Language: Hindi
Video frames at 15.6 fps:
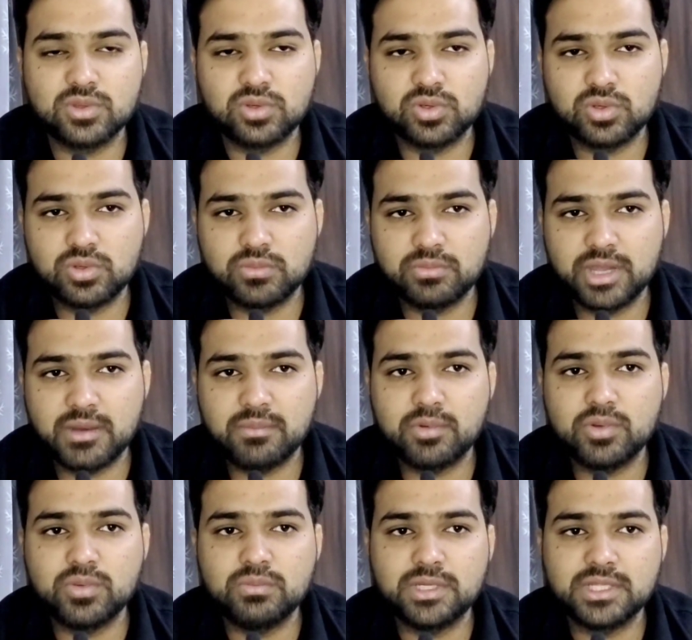तो मैं
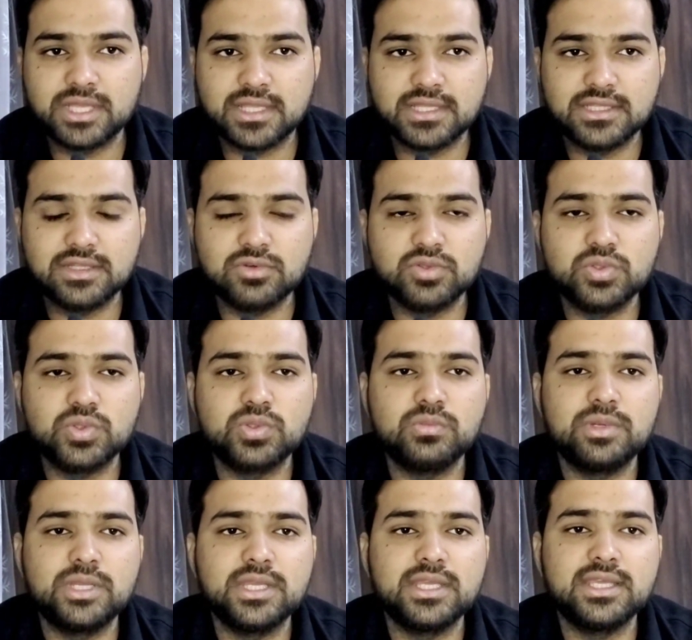आपको बता देता हूँ
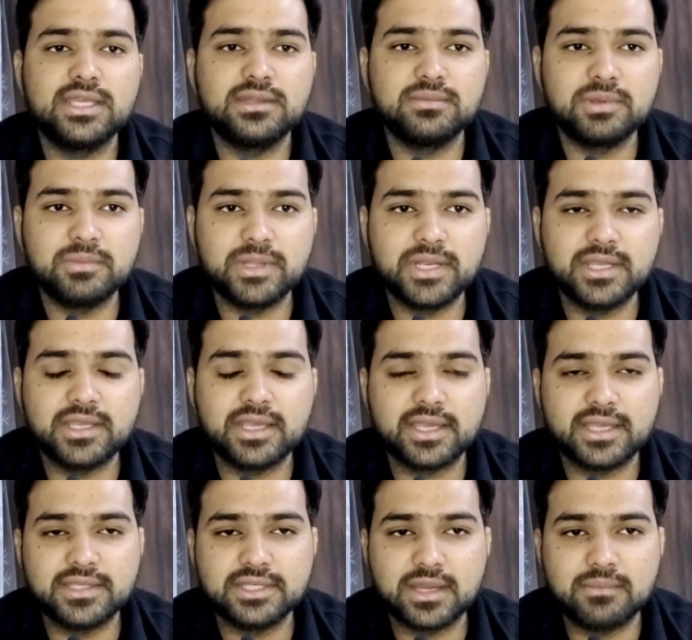शुरू में कि इसमें मैंने क्या
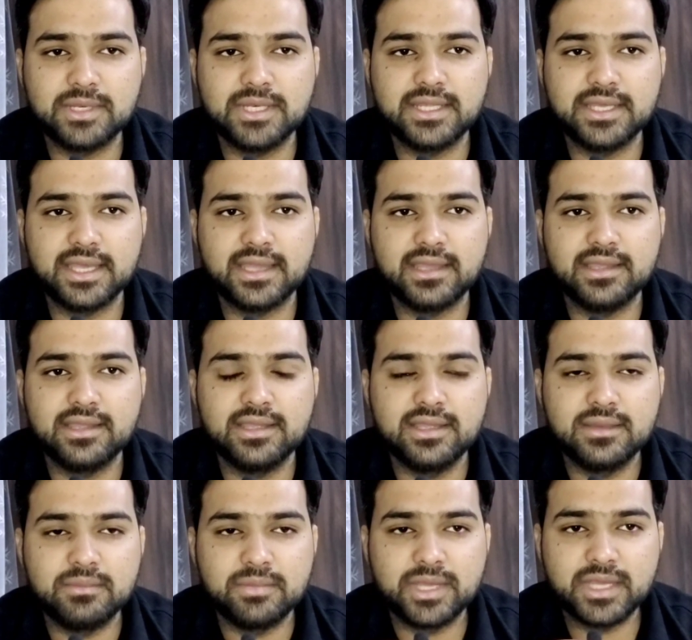क्या शामिल किया है
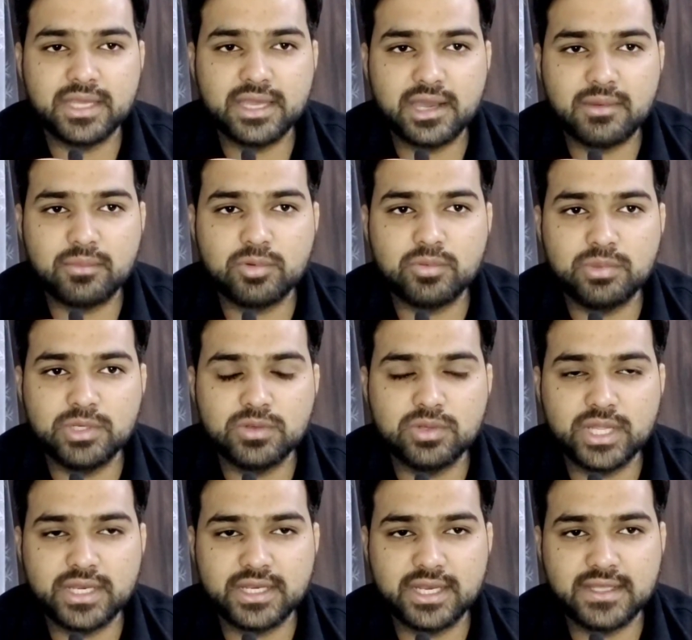मैं आपको
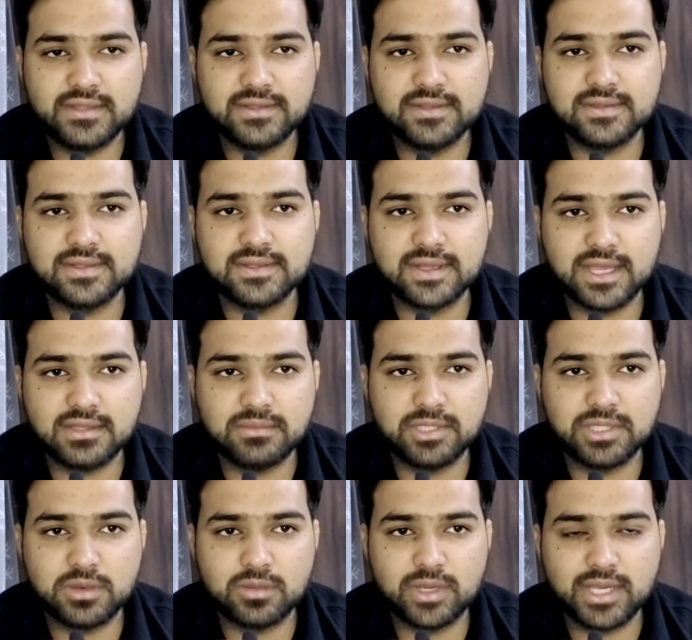बिल्कुल एनालिसिस के साथ
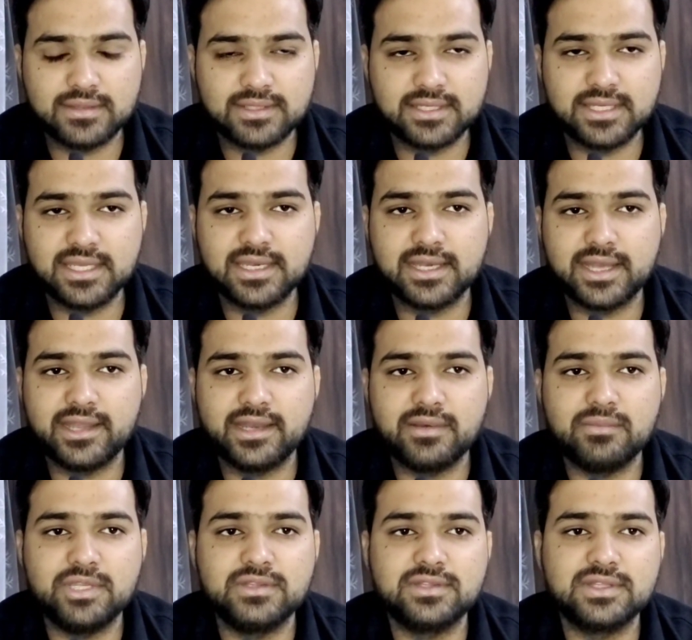बताऊंगा ऐसे नहीं कि
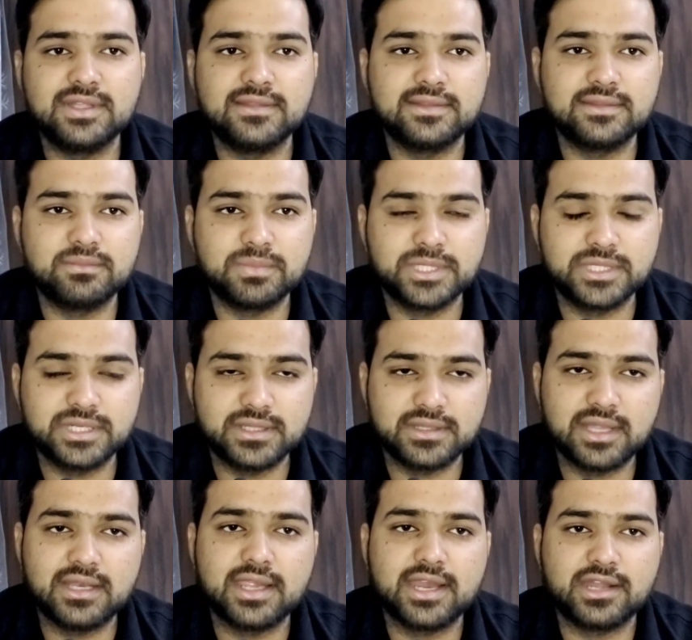रेंडमली सीधा पिछले
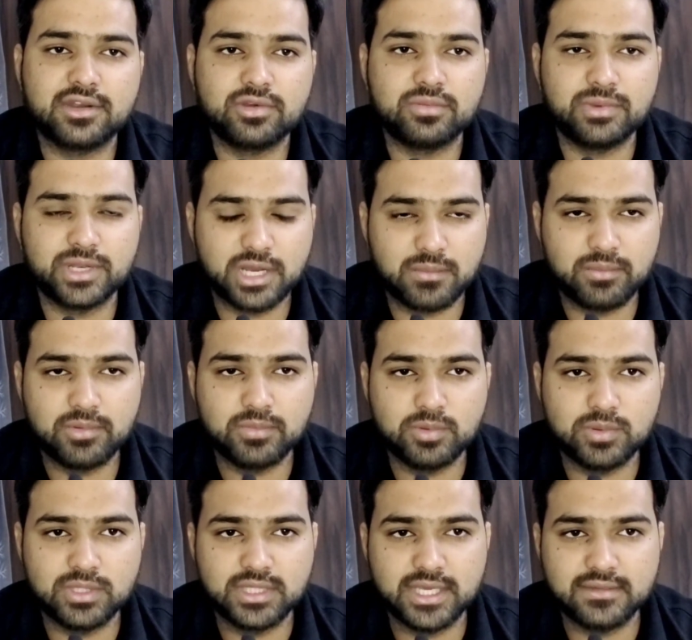साल की कट ऑफ मैंने आपको
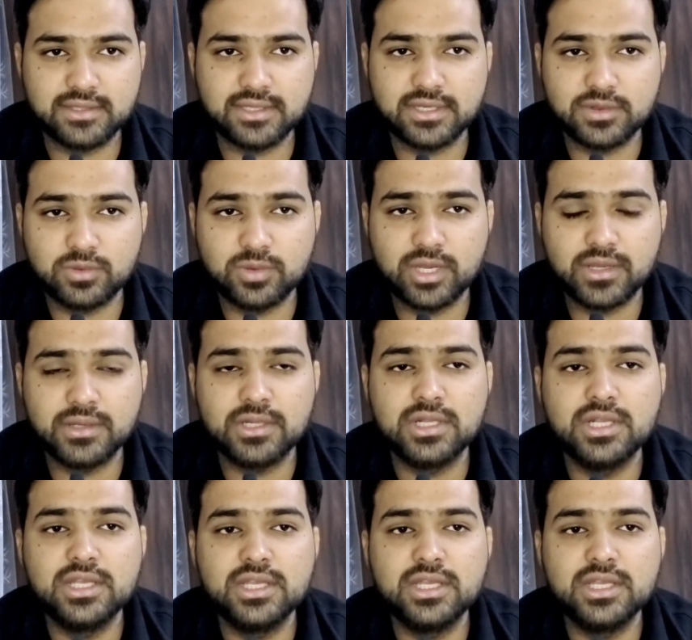बोल दी ऐसा नहीं होगा